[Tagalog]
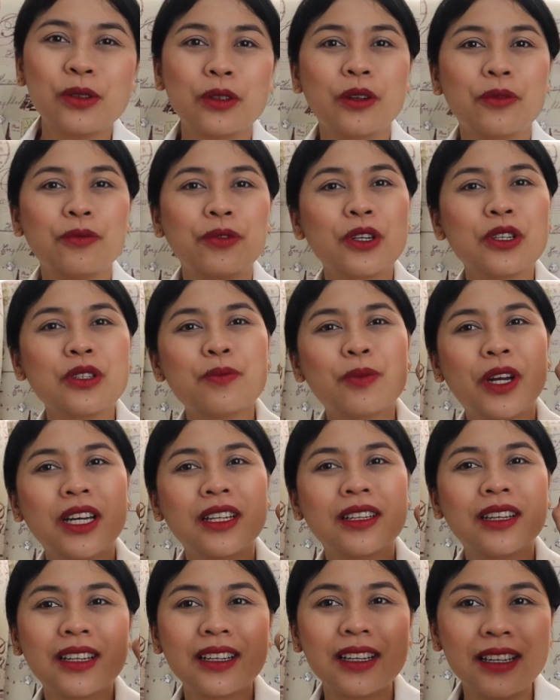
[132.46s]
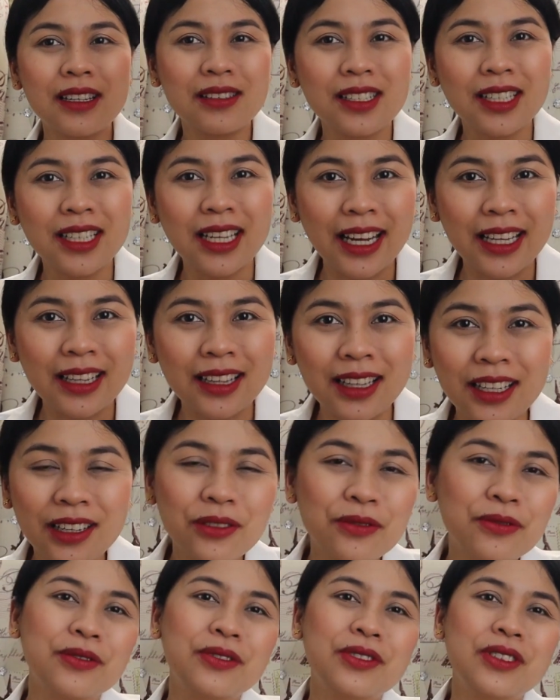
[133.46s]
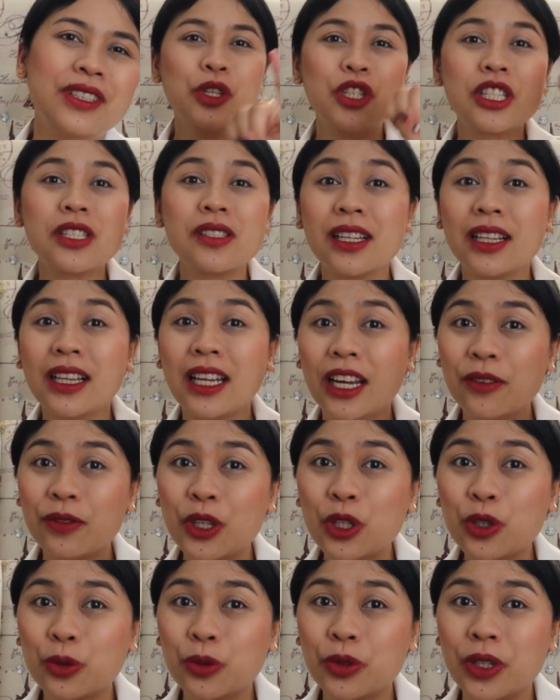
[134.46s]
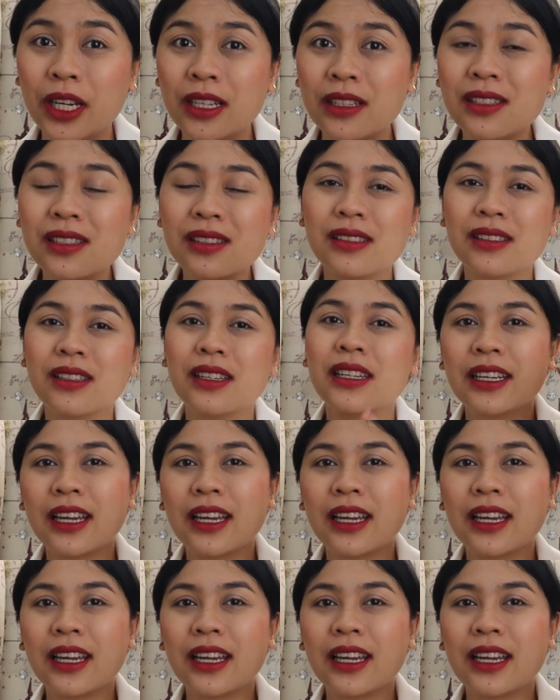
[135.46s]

So the first product is the CanLive, which is a life insurance.